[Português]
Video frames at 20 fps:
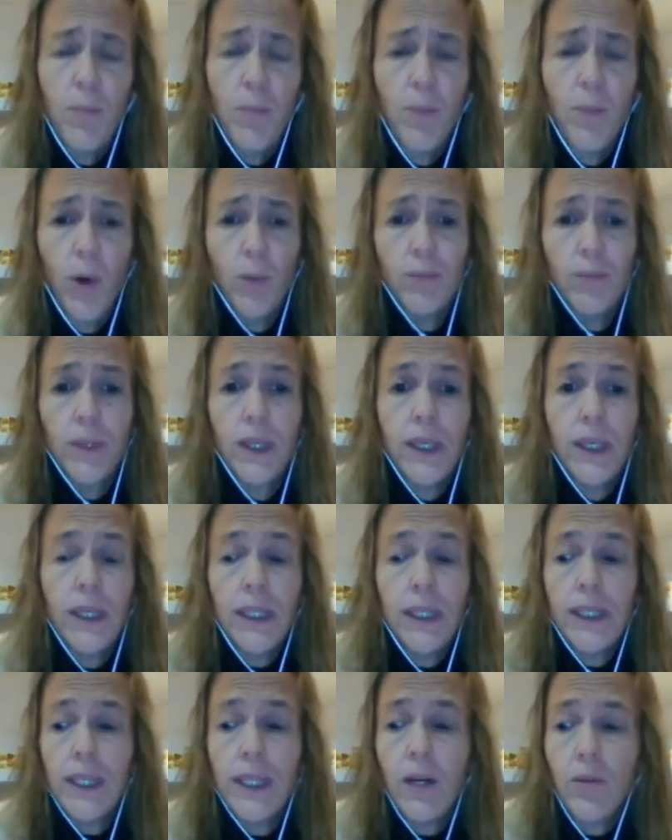Bom,
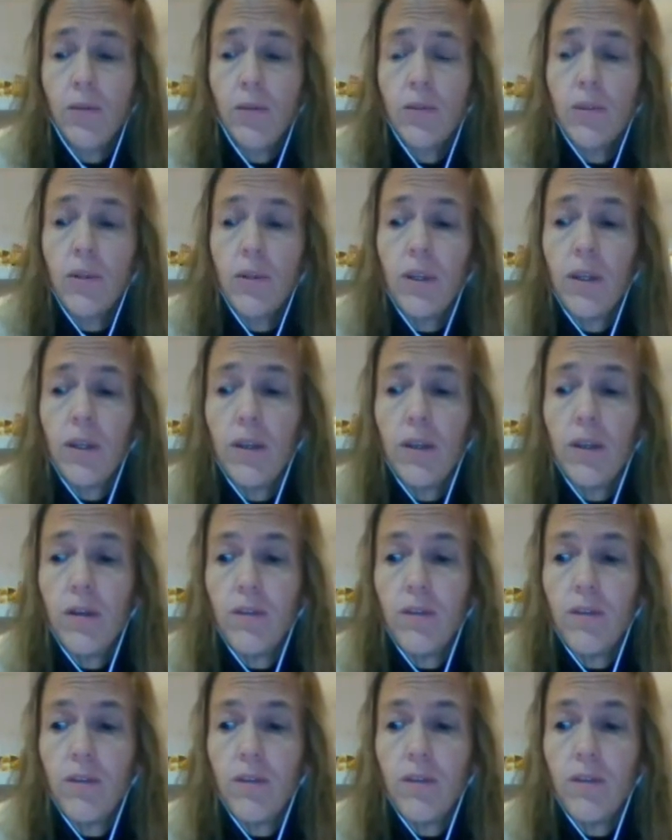então
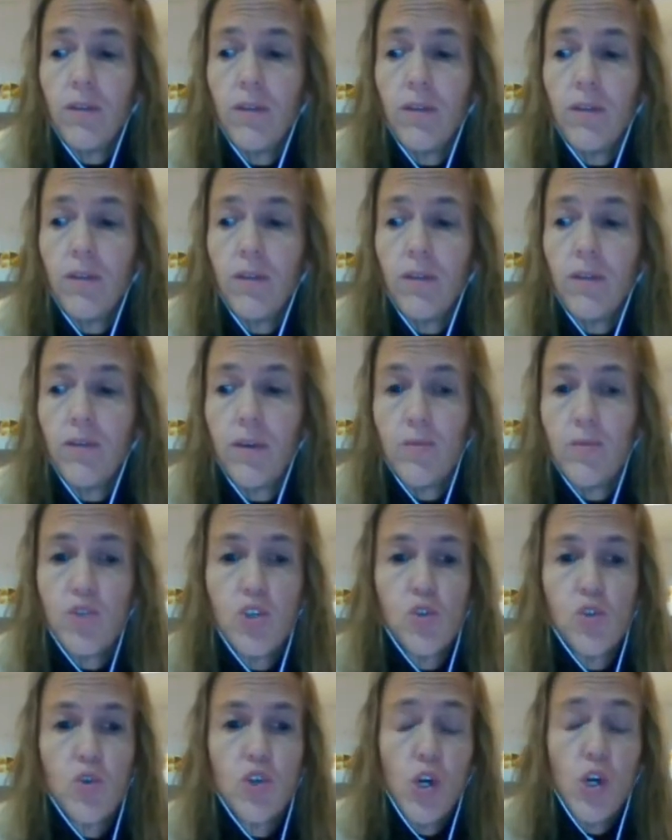vamos discutir
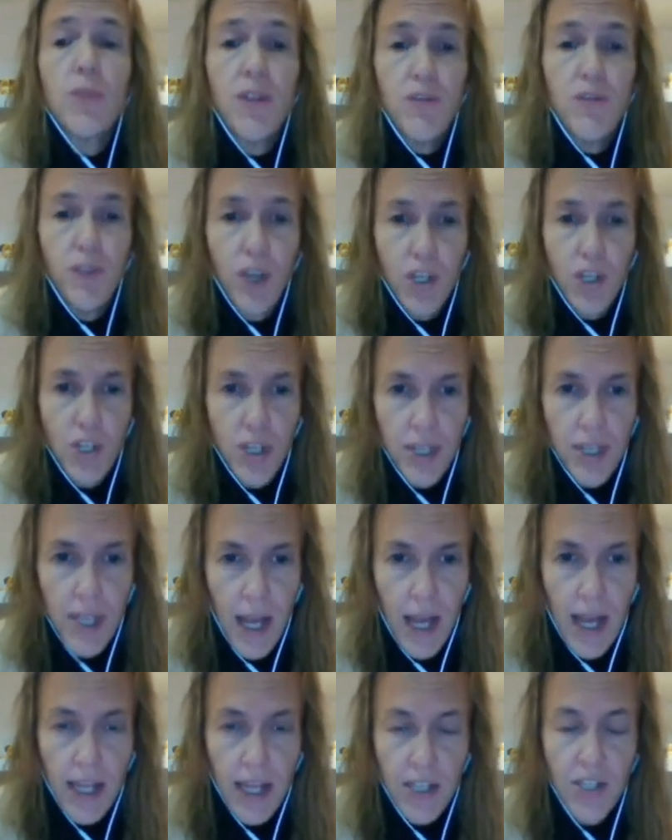discutir sobre
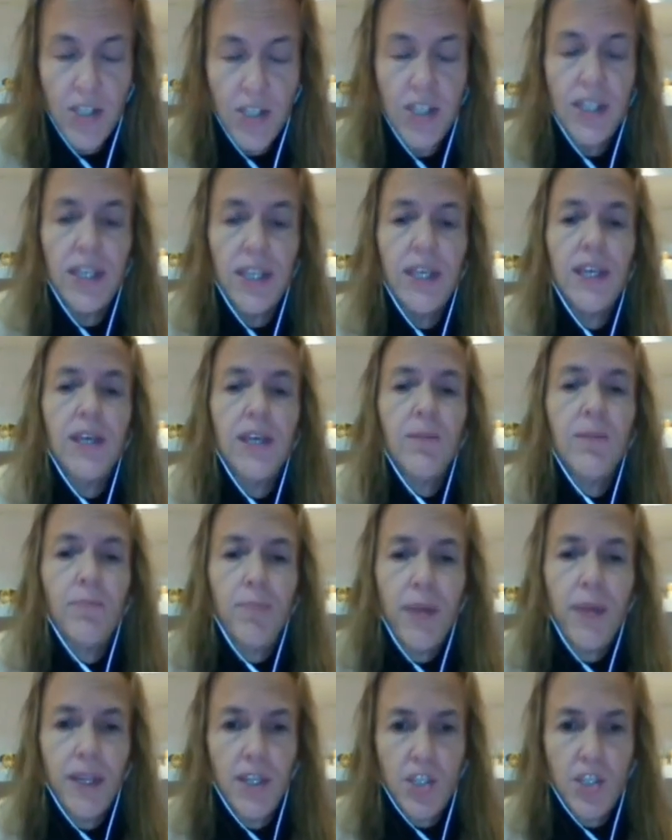infertilidade e
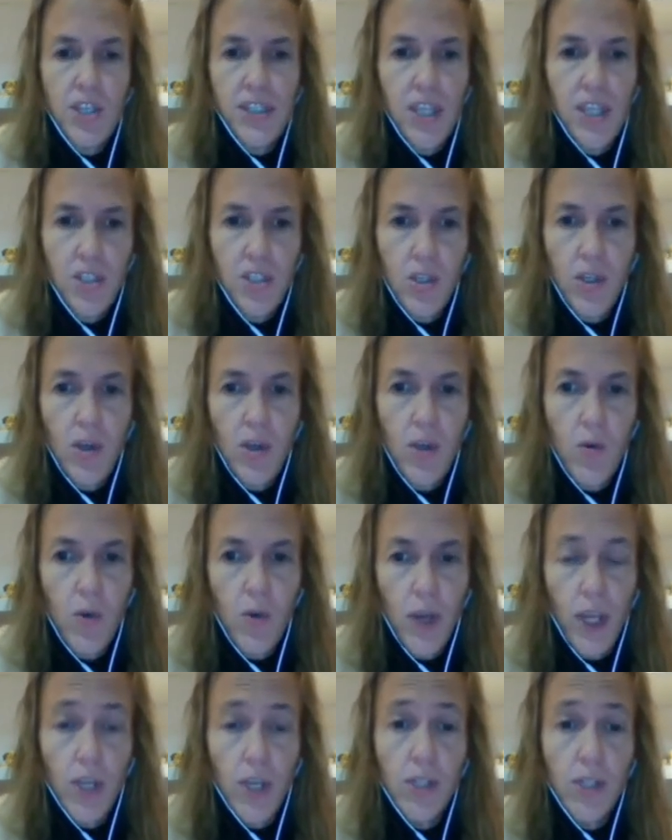perda gestacional
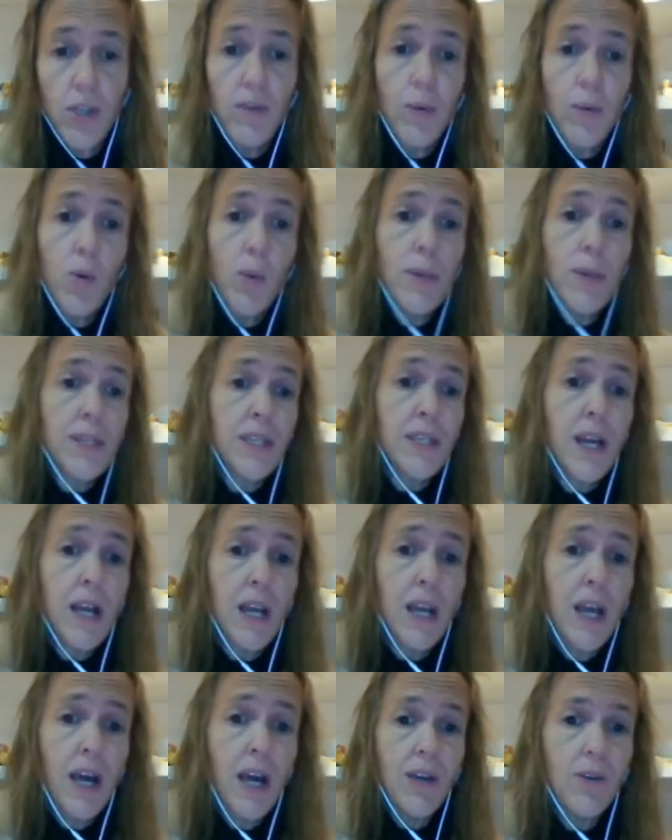recorrente. Então vamos começar,
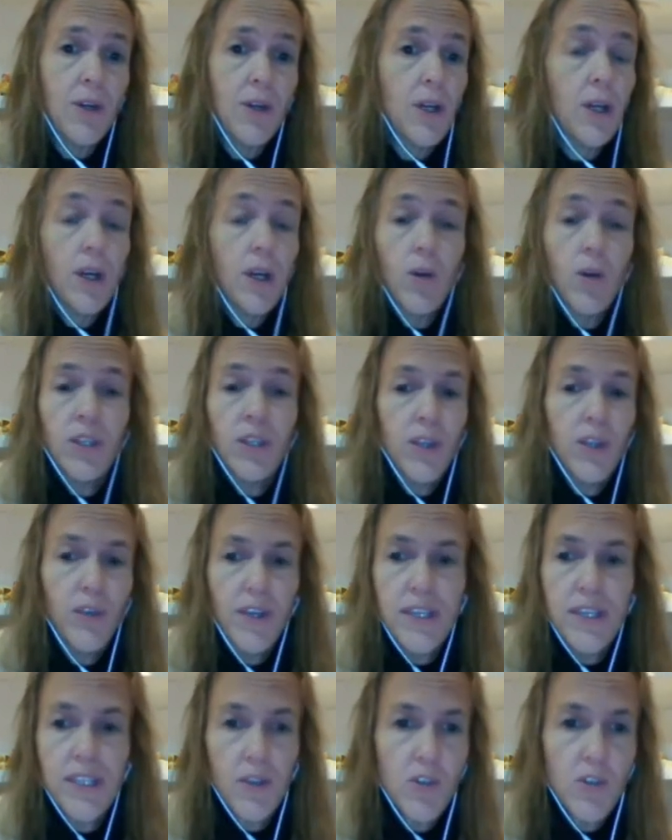claro, com a
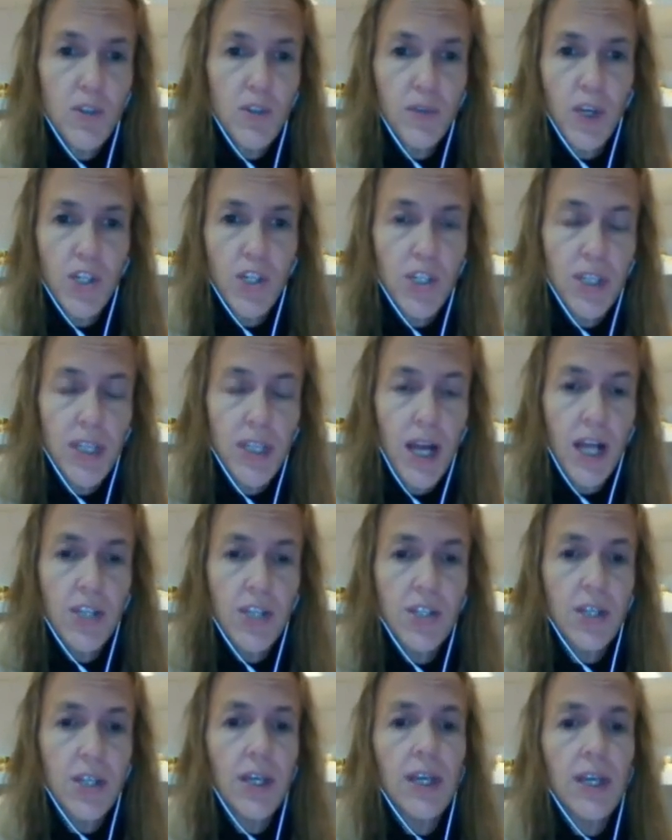definição de
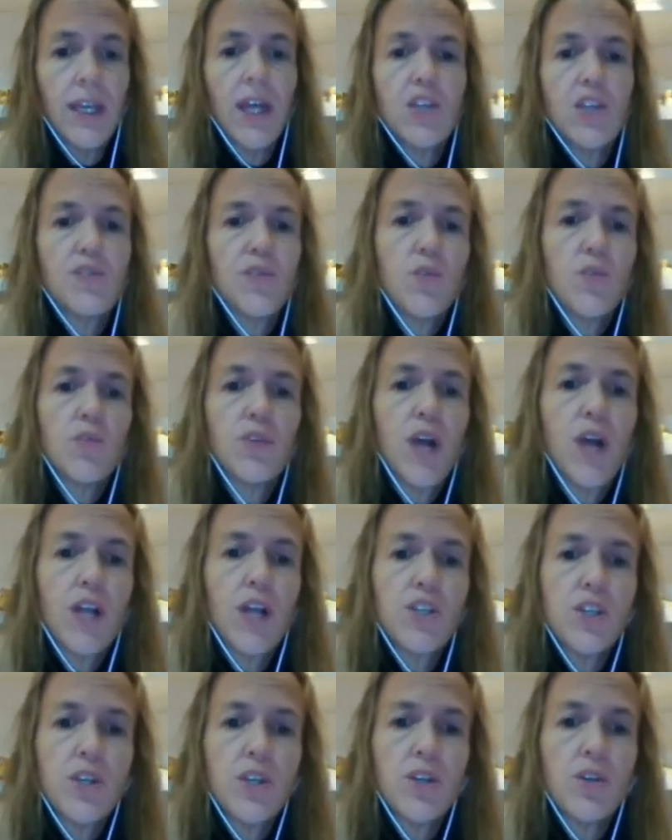infertilidade, que é a
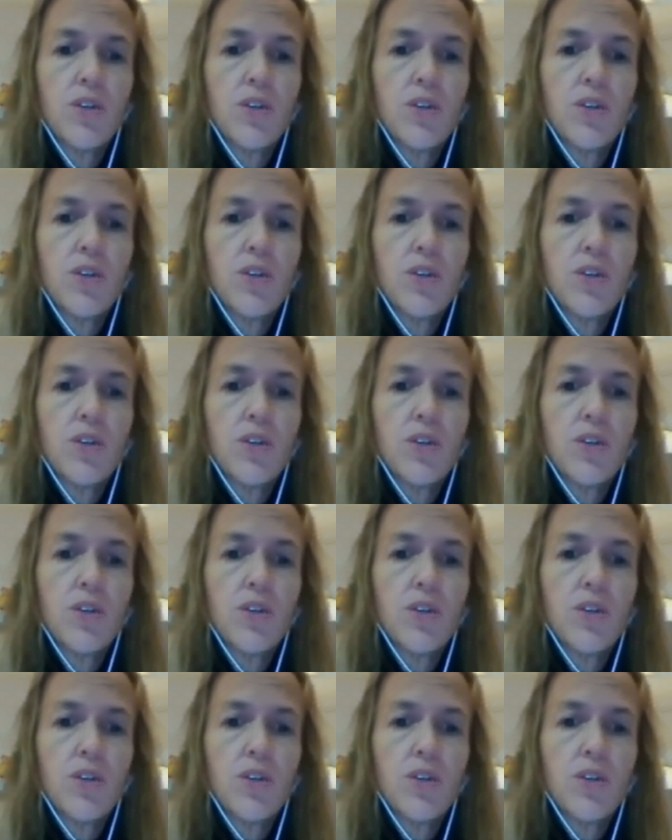dificuldade